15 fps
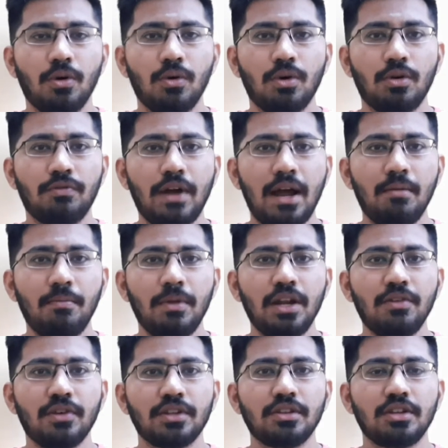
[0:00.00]
ஒரு
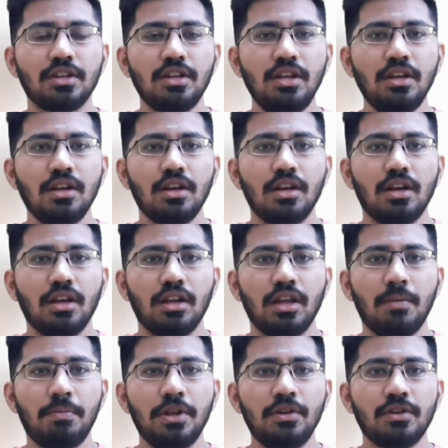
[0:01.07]
ஃபேமிலி வந்துட்டு
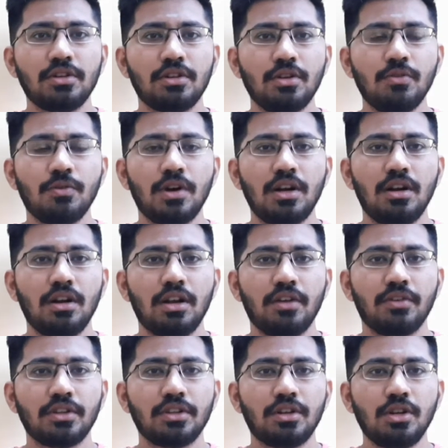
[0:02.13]
எப்படி வந்துட்டு வேர்ல்டில்
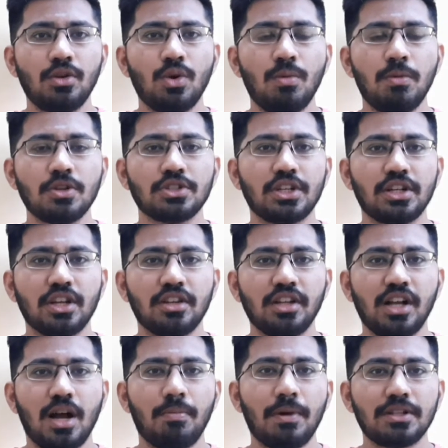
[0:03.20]
வந்துட்டு ரோபோட்ஸ் கிட்டேருந்து
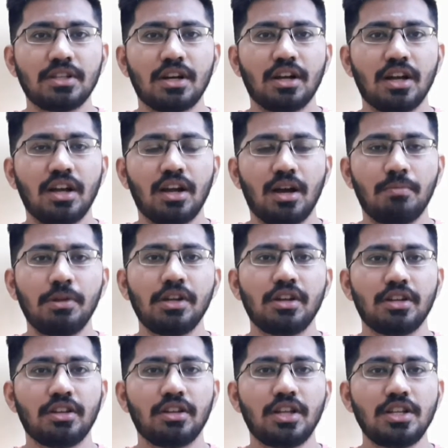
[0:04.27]
காப்பாற்றுறாங்க
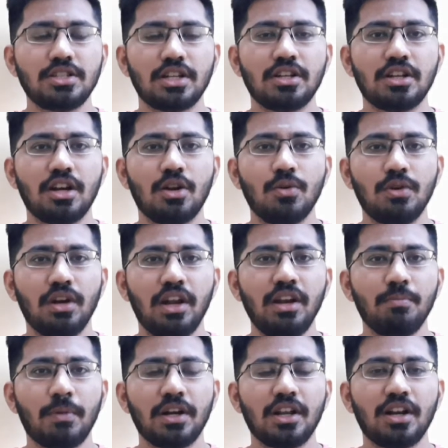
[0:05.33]
அப்படின்றது தான் ஜென்ரல் அவுட்லைன்
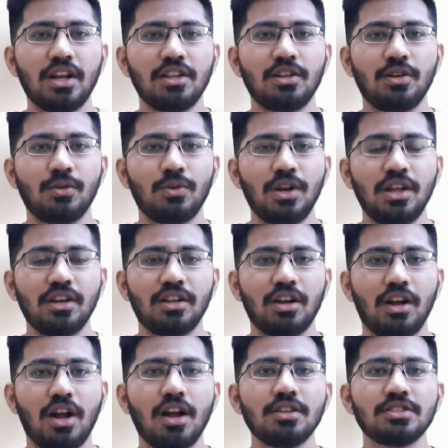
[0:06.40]
பட் ஆனால் இதில் உள்ளே இருக்கிற
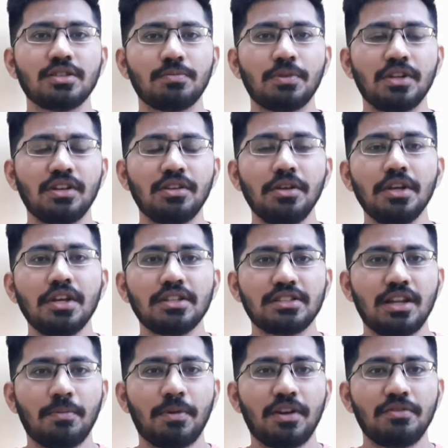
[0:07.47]
கான்செப்ட்டு
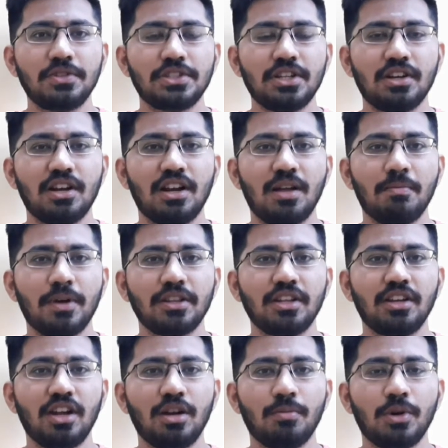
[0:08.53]
சில பல விஷயங்கள்லாம்
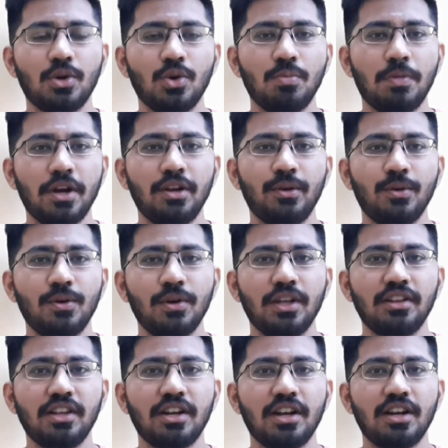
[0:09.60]
பார்த்திங்கன்னா நம்ம டூ பாயிண்ட் ஓ
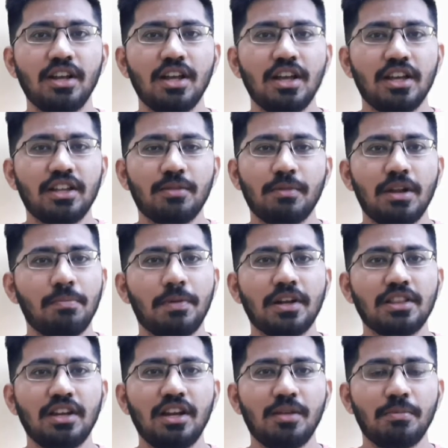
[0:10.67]
எந்திரன் இந்த மாதிரி
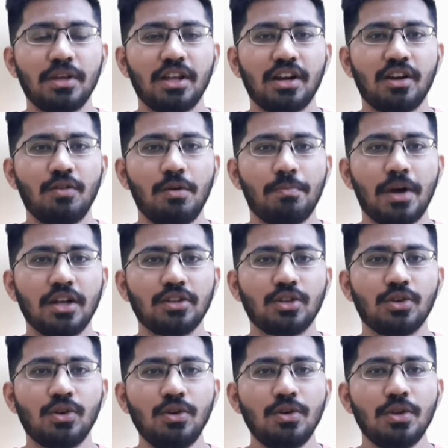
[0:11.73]
படத்துலேயே நம்ம ஏற்கனவே பார்த்துட்டோம்